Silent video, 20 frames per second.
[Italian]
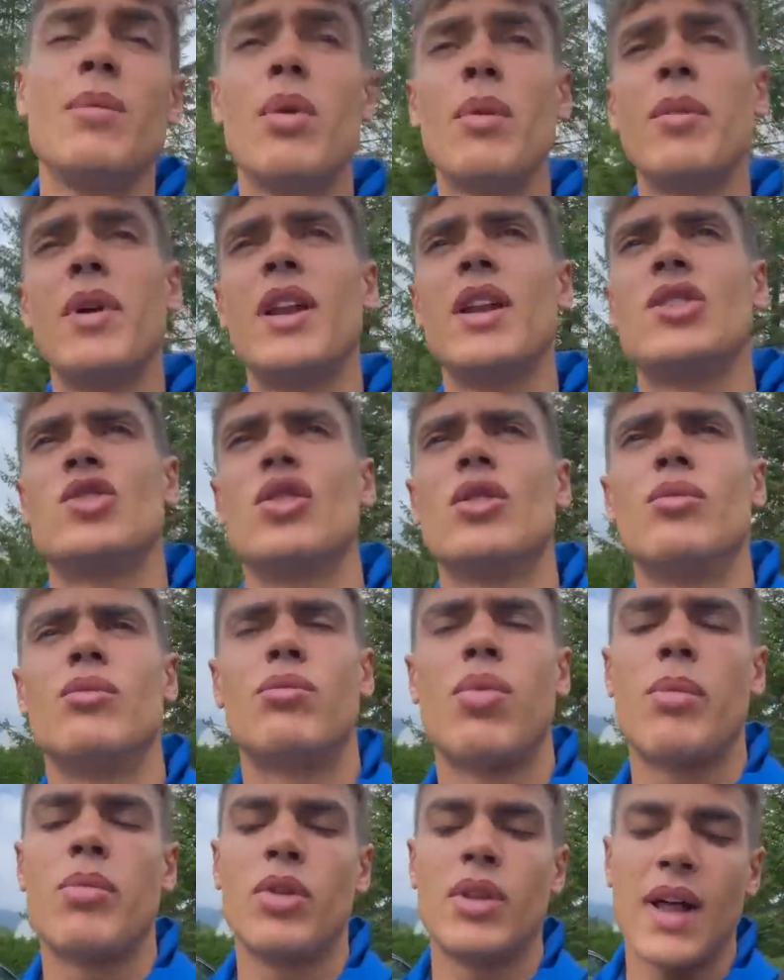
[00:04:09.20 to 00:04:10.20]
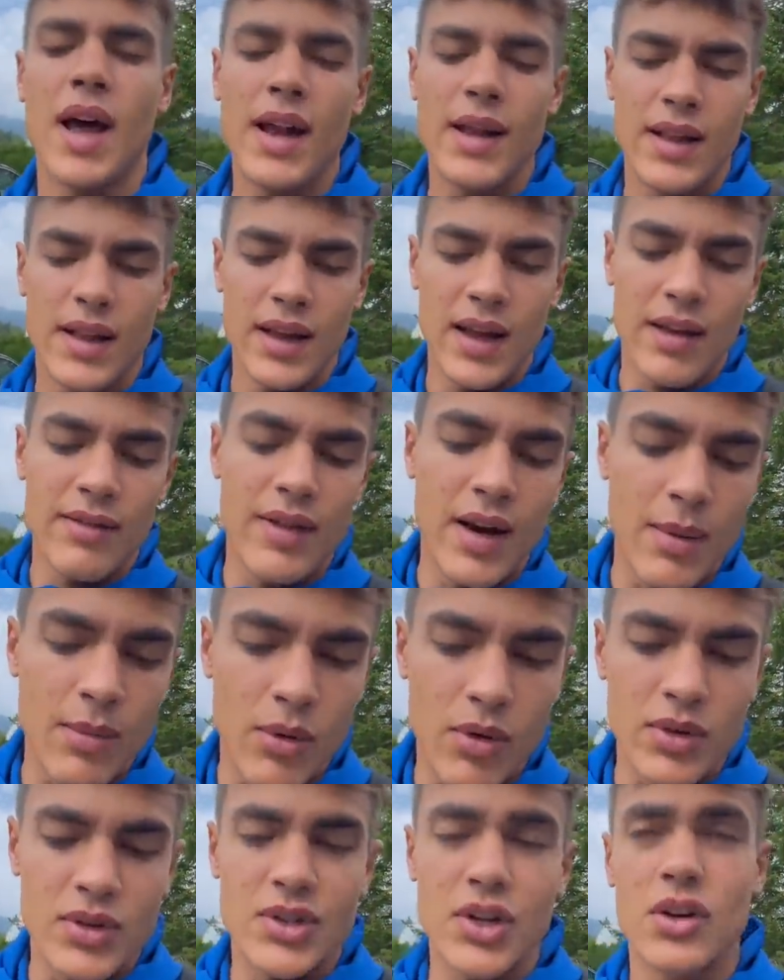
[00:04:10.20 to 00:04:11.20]
pomeriggio un po' più tardi
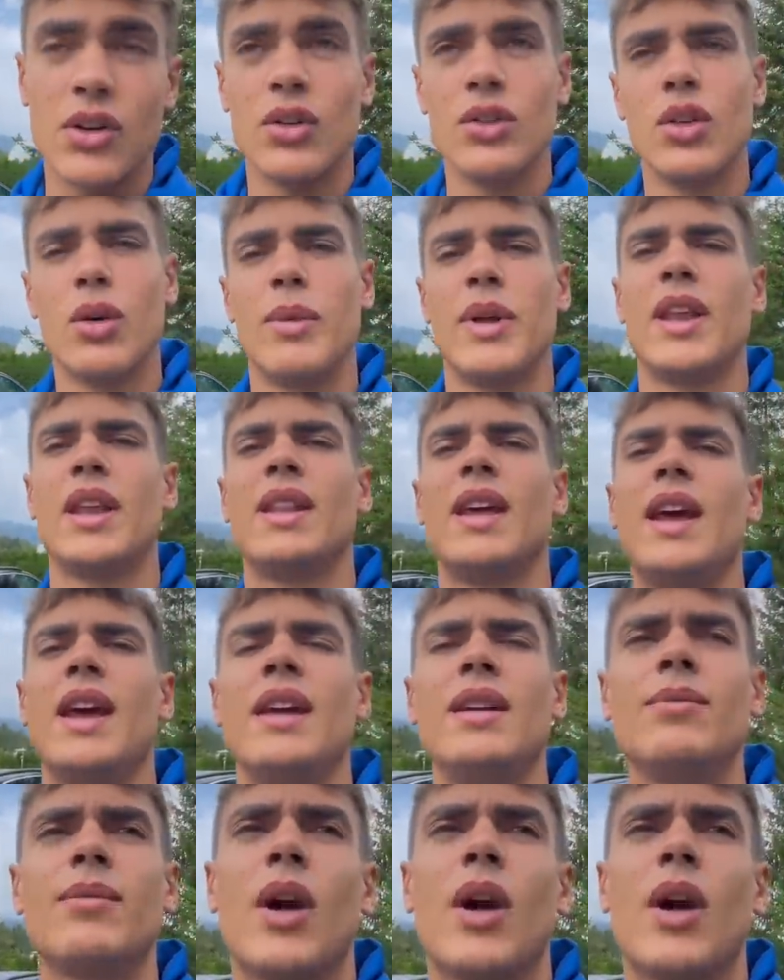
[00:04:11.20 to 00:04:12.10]
avremo il secondo media day,